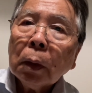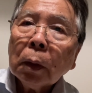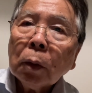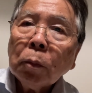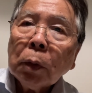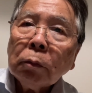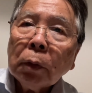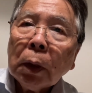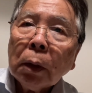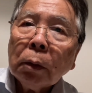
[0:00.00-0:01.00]
こんばん
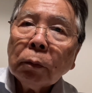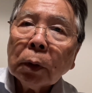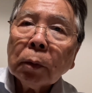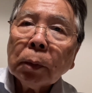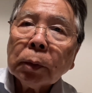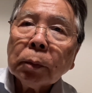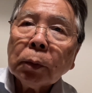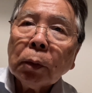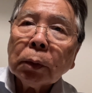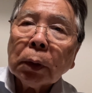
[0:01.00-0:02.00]
は若松
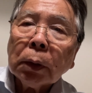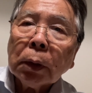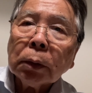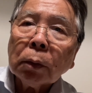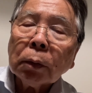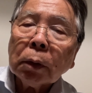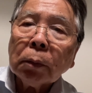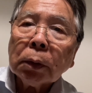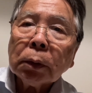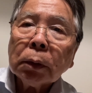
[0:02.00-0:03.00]
宗チャンネルでございま
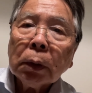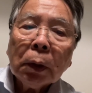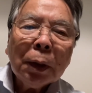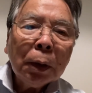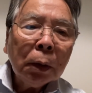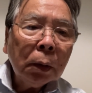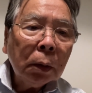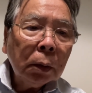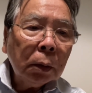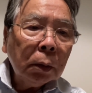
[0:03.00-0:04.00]
す
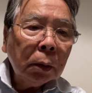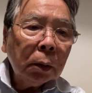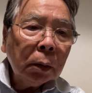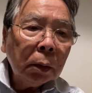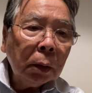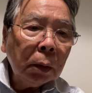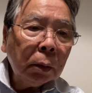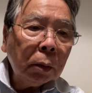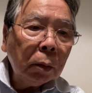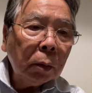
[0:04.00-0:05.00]
えっ、ー、
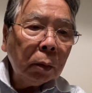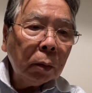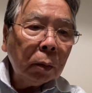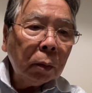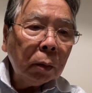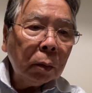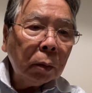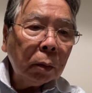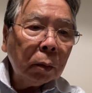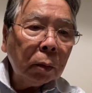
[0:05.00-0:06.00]

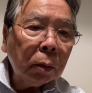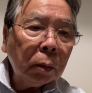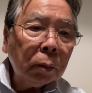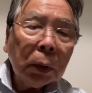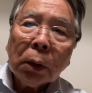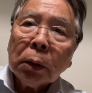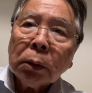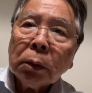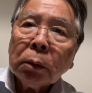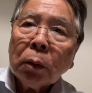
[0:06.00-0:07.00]
とまあ
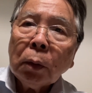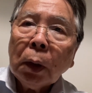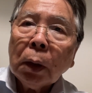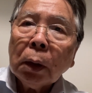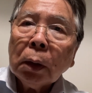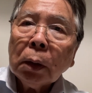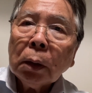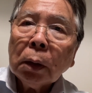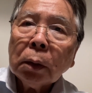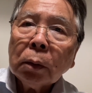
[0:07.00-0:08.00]
ずっとね
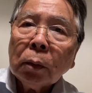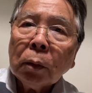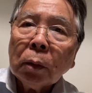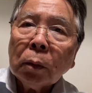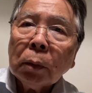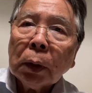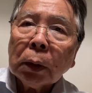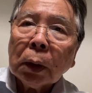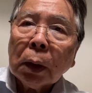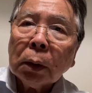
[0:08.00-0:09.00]
あの前か
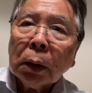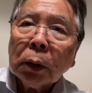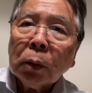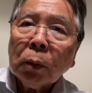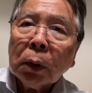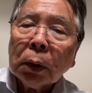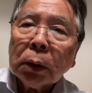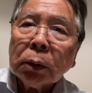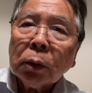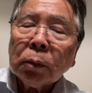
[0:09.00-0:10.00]
ら何度も話し
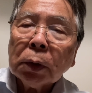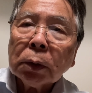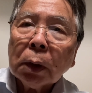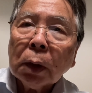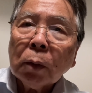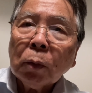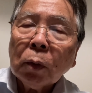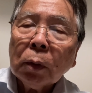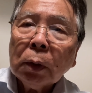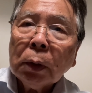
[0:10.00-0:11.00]
ておりますけれども
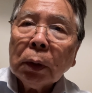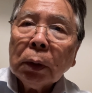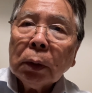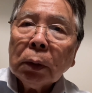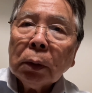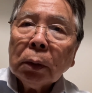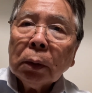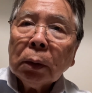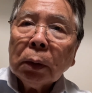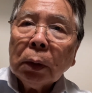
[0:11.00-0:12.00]

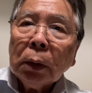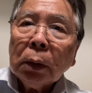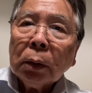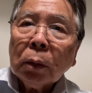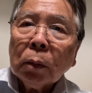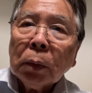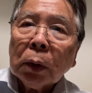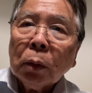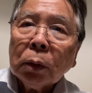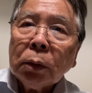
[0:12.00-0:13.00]
えっ、ー、とまあ
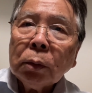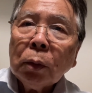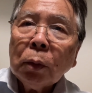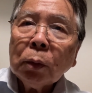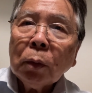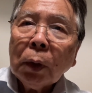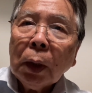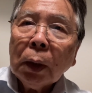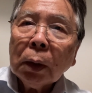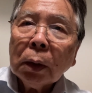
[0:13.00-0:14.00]
呼吸法とね
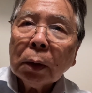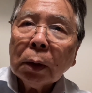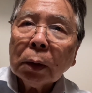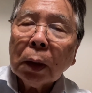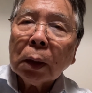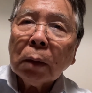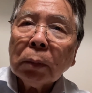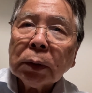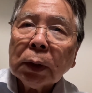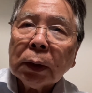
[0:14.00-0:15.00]
血管
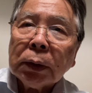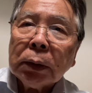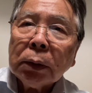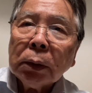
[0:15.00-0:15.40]
マッサージ、